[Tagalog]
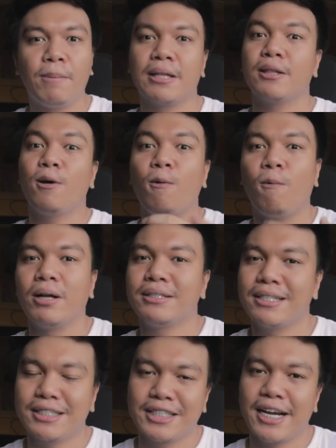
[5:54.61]
But
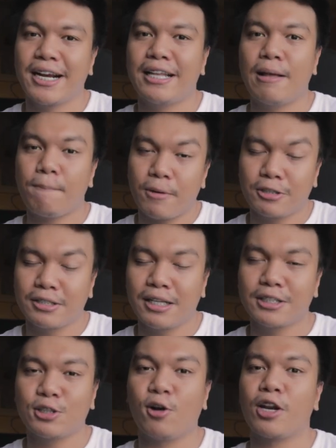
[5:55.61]
once nag-share ka ng
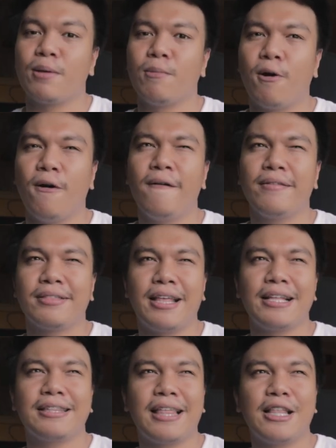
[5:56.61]
personal story mo,
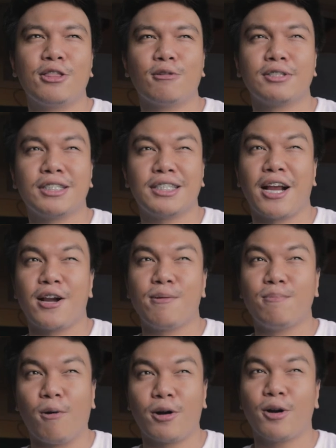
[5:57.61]
they tend to share
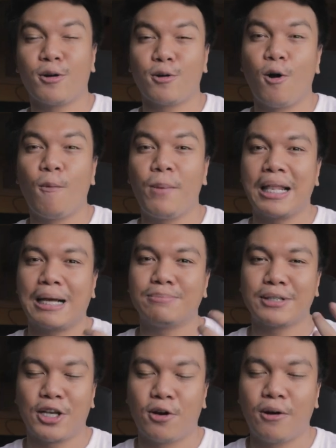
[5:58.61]
more or open
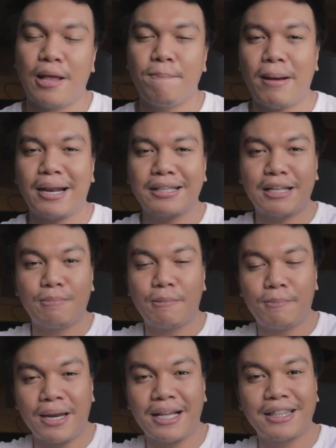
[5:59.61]
up sa'yo and parang
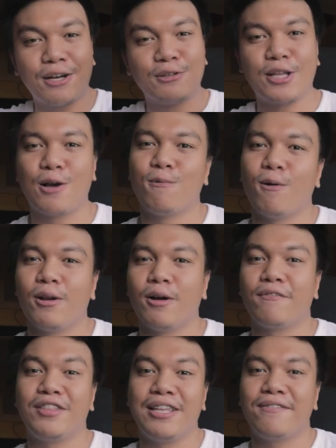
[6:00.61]
nababreakdown na yung wall
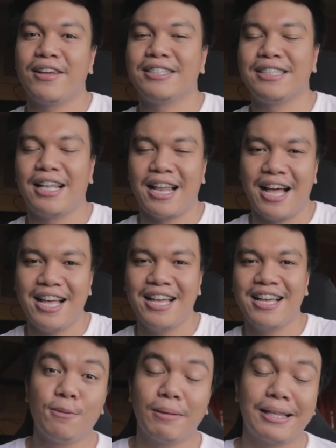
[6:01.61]
of defense nila.
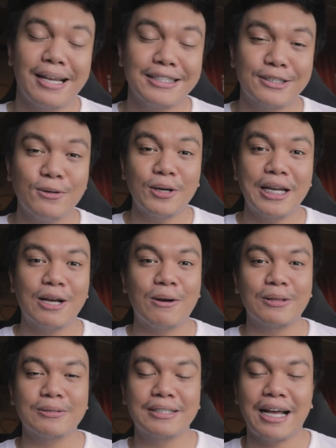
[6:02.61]
Yung madalas
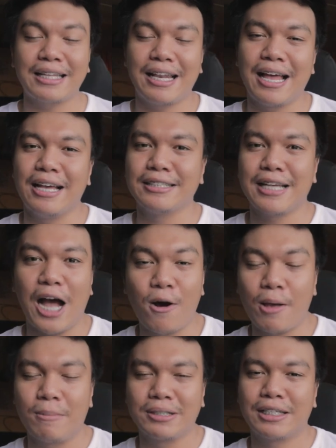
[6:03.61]
kinikwento sa kanila is
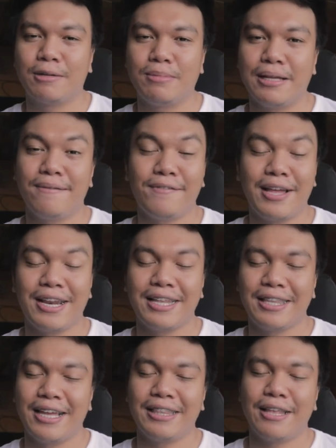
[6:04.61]
How I Miserably Fail
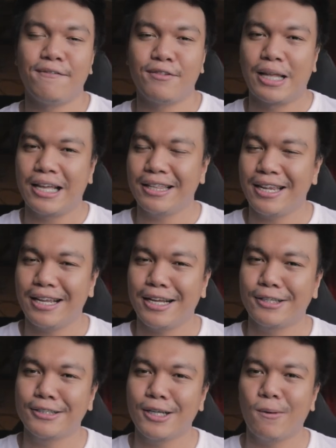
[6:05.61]
a Date. If na-intrigue
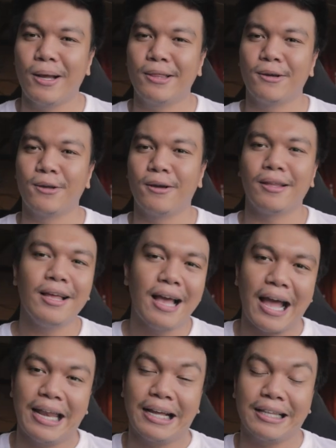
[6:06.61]
ka dun sa kwentong yon,
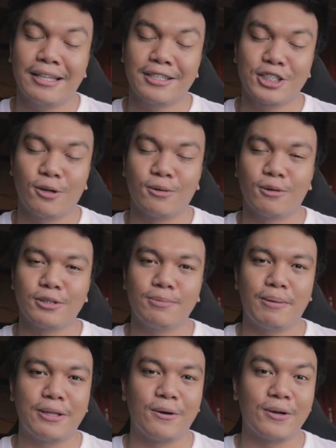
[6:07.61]
I link it in the show
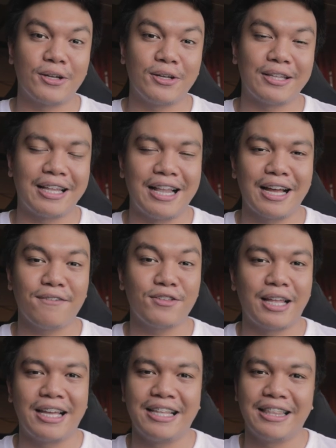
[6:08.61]
notes, panoorin nyo na lang if
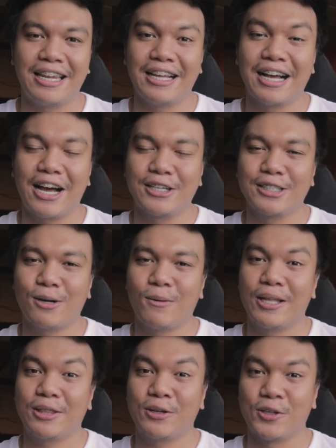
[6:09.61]
na-intrigue kayo sa
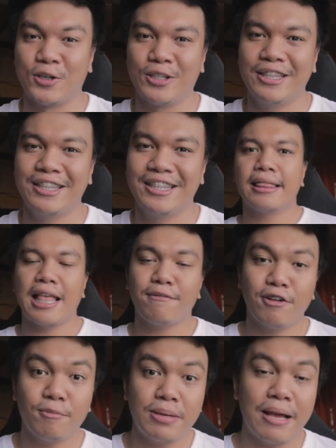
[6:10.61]
kwentong yon.
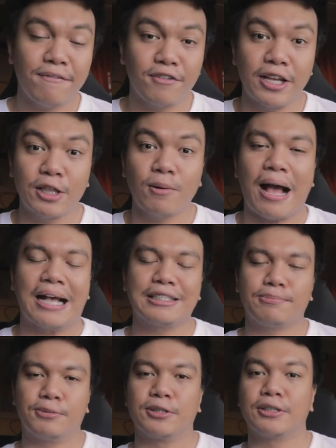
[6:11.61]
Never be afraid to
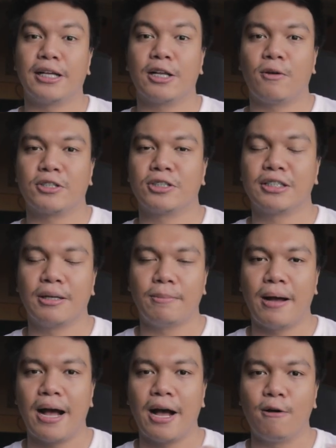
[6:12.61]
ask personal questions sa
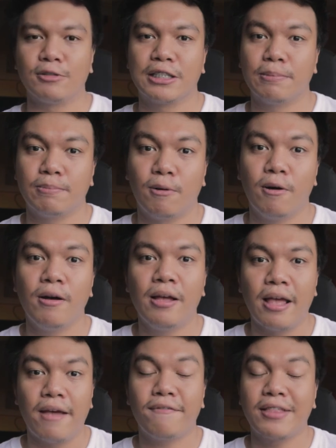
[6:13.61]
mga kausap mo
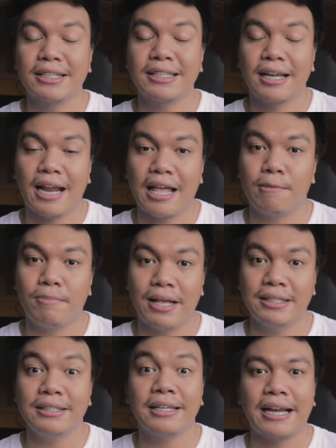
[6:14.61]
if nasa right
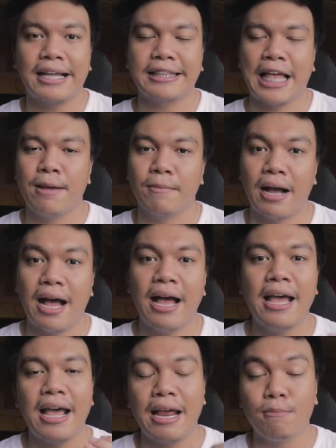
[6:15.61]
place, right time ka.
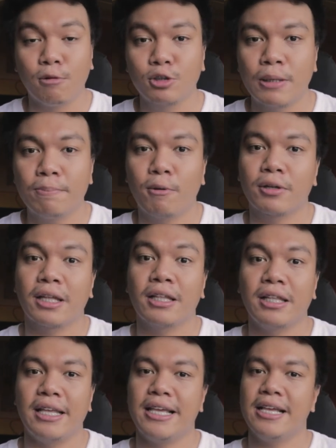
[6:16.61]
Most
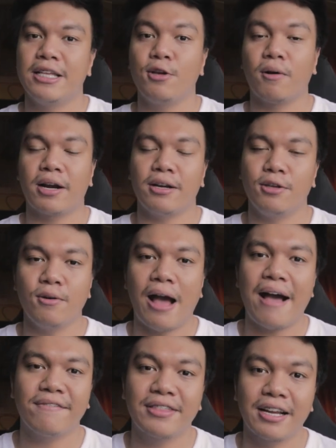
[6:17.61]
importantly, you are you
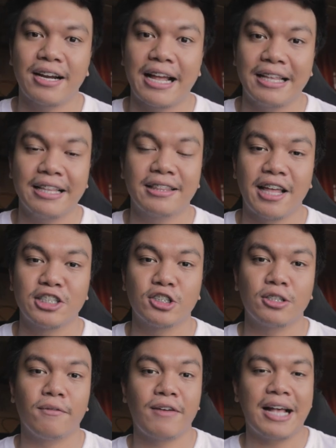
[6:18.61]
have the right
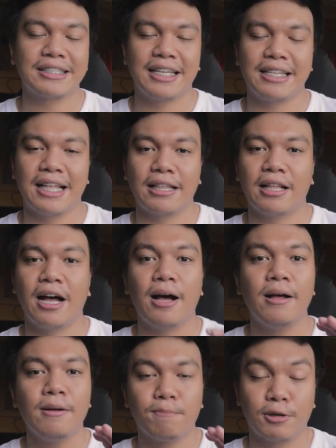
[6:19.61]
intentions of asking that uh,
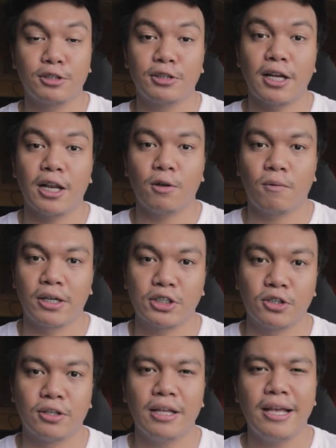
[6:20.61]
personal
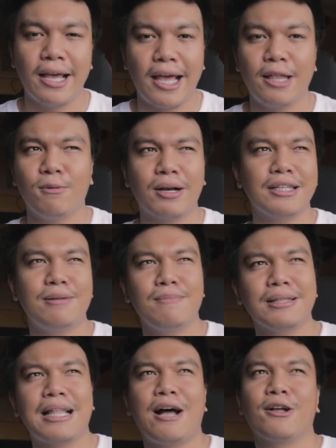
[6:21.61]
question. And huwag ka ding
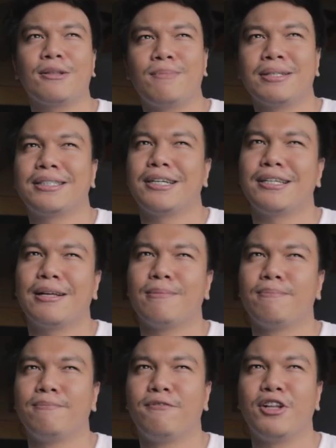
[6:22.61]
matakot mag-share
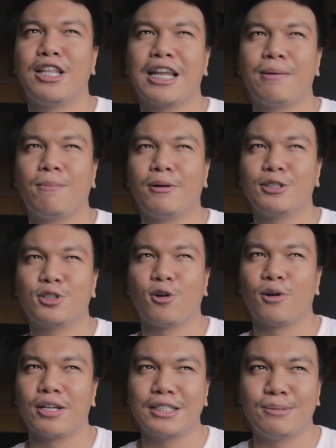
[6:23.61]
ng vulnerable
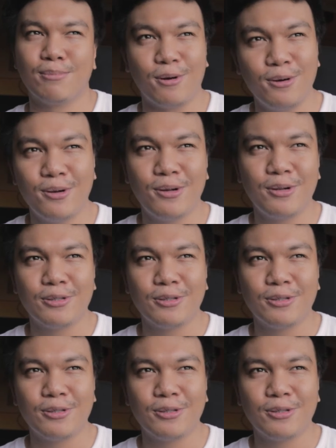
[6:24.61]
stories mo.